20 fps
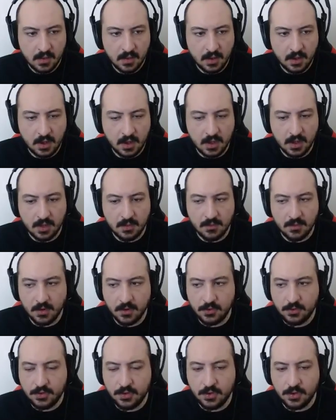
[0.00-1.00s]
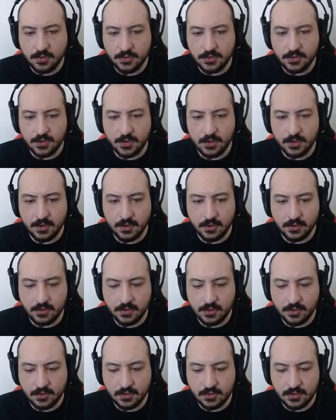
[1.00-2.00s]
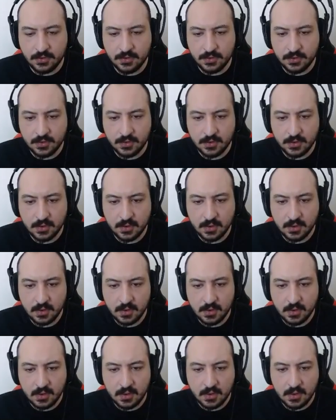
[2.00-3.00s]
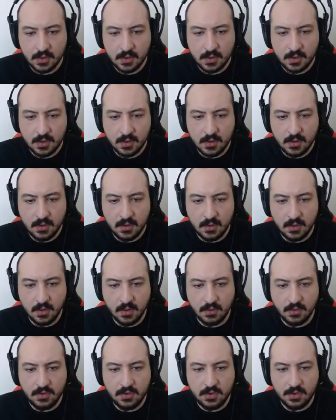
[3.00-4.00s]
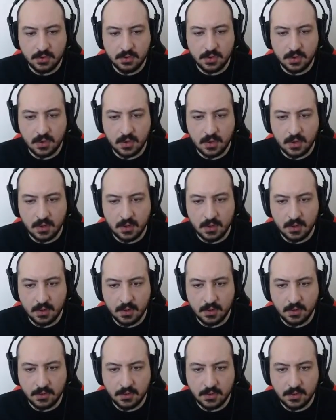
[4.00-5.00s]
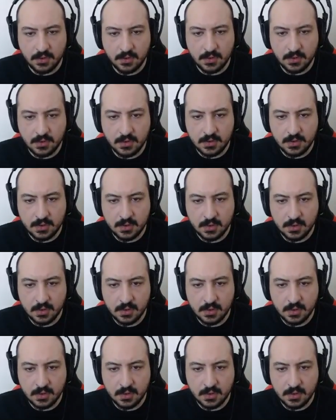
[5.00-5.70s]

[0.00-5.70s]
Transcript: Oğlum öküz oğlu öküz. Öküz oğlu öküz.